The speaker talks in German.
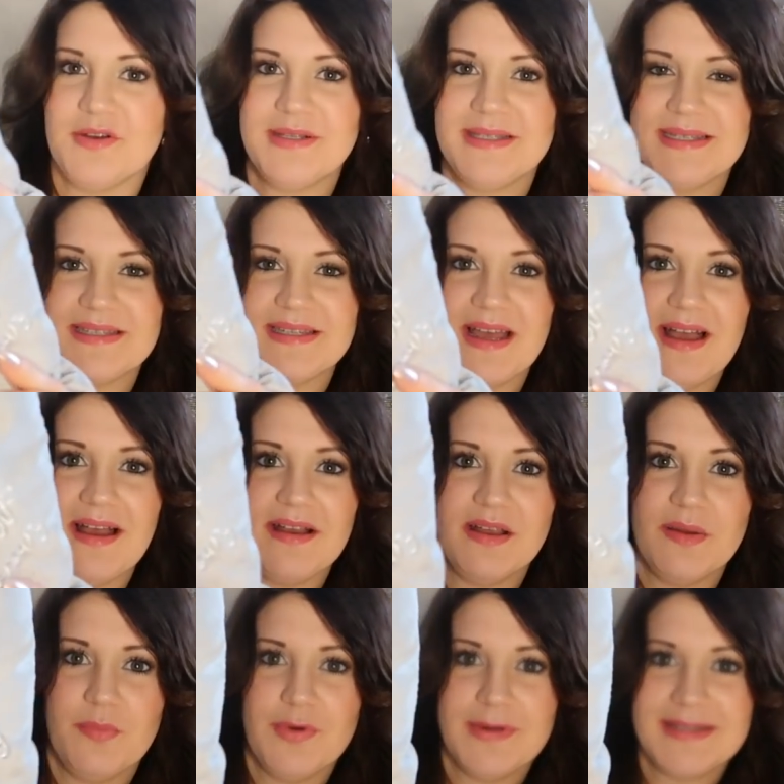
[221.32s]
90.
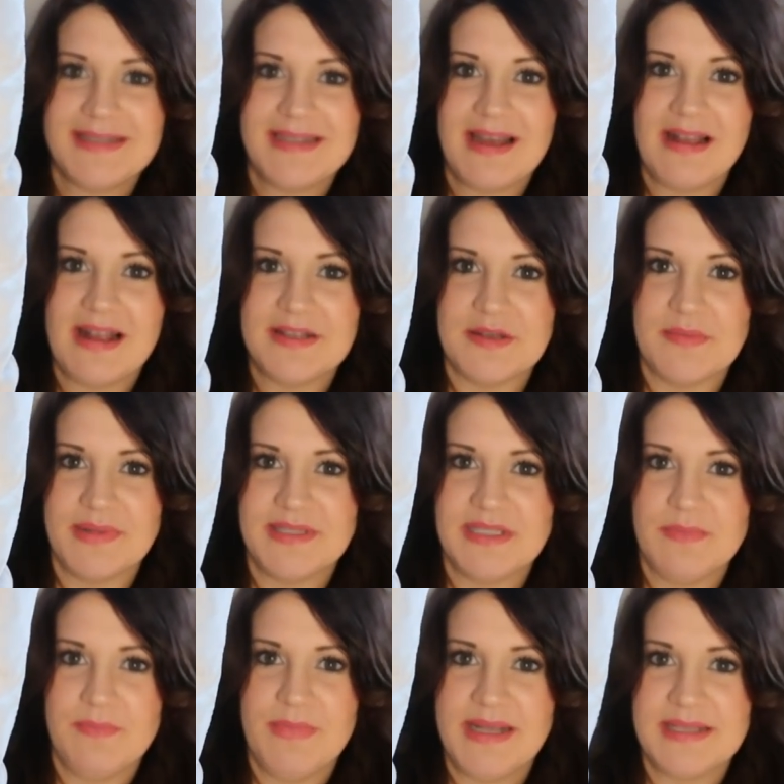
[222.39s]
Geburtstag, also im
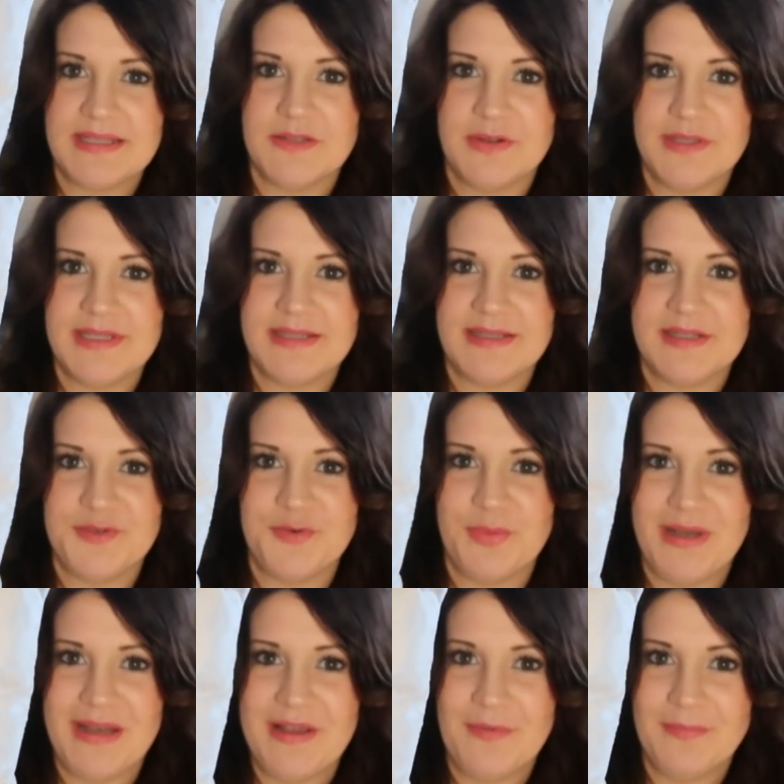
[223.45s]
Prinzip Mickeys 90.
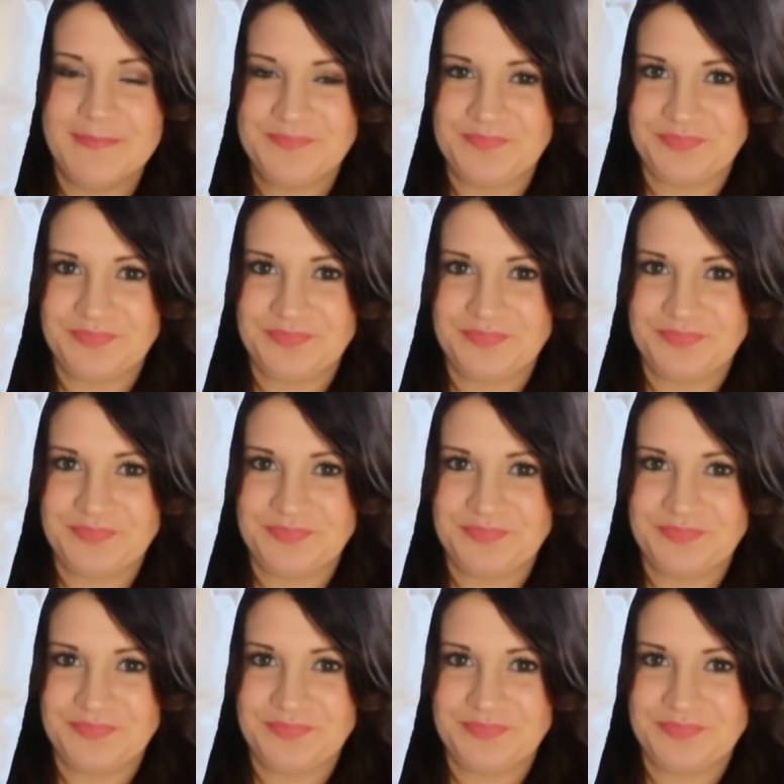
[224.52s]
Jubiläum.